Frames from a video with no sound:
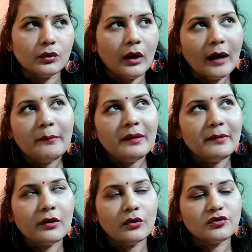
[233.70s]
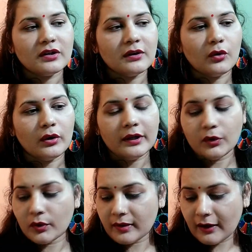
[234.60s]
तो अभी मेरे को चैनल खोले
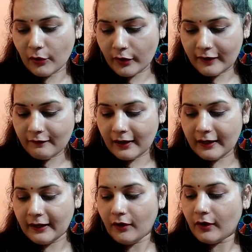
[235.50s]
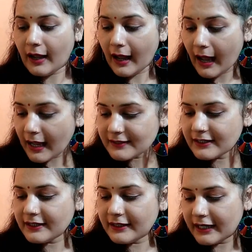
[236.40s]
दो साल होने वाले हैं और आज
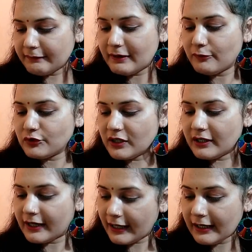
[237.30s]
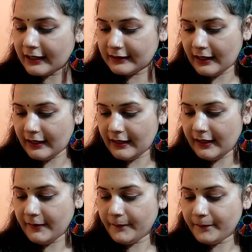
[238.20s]
के डेट में मुझे ये लगता है